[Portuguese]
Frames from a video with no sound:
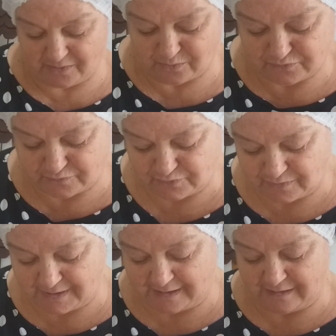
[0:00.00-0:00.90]
o outro, vou
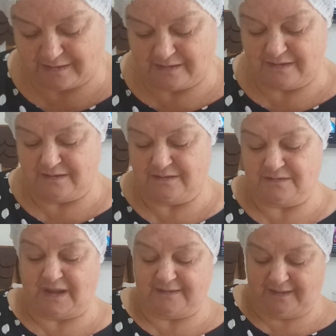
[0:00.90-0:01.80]
trocar.
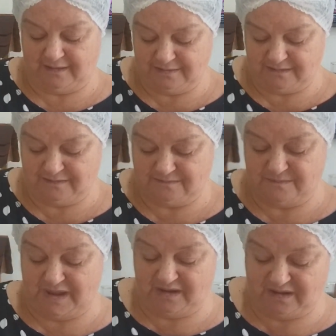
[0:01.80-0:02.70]
Tá quente,
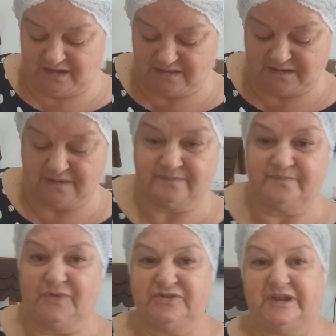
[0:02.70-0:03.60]
bem quente.
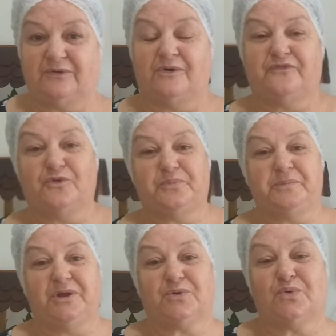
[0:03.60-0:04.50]
Não sei qual foi o
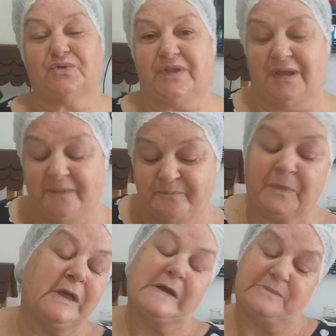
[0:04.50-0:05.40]
primeiro que eu cortei.
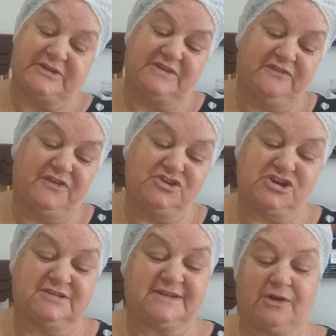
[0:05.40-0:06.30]
Mas enfim,
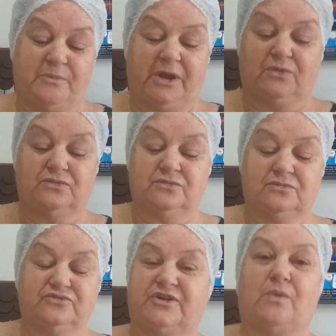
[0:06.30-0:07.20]
gente, quer comer com,
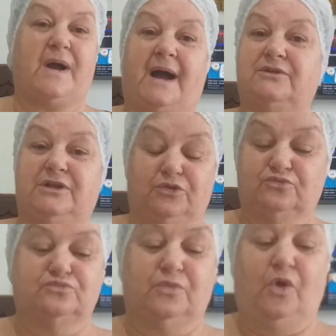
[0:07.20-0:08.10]
um salgado ali,
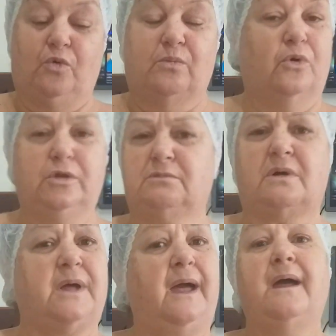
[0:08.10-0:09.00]
um molho
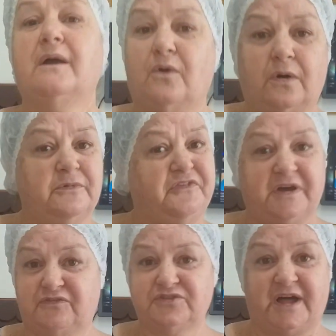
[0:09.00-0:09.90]
qualquer, come,
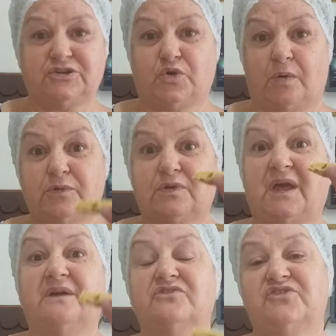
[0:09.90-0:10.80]
fica à vontade, come o
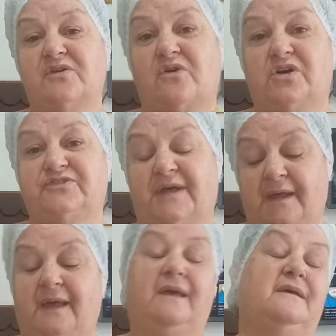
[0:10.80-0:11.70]
que você gosta
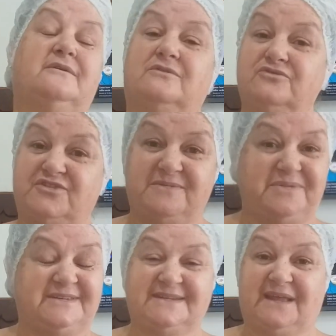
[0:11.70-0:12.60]
e com
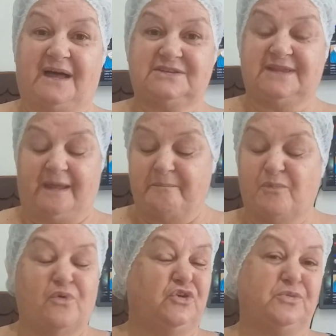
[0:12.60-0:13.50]
simplicidade, né?
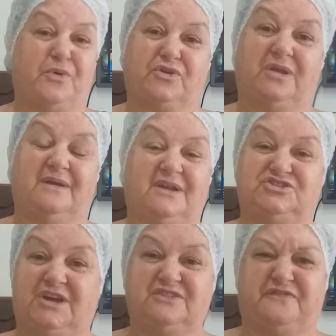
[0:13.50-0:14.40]
Muito pouquinho
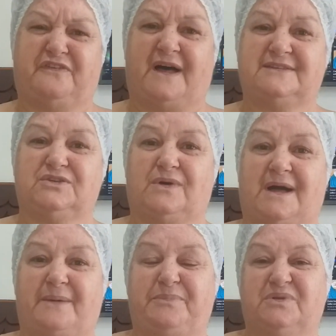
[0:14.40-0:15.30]
ingrediente, fácil,
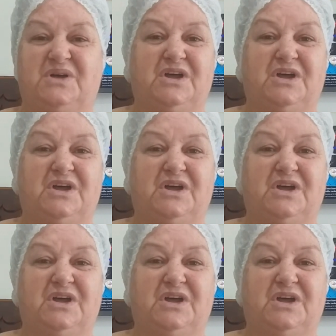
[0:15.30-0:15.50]
rápido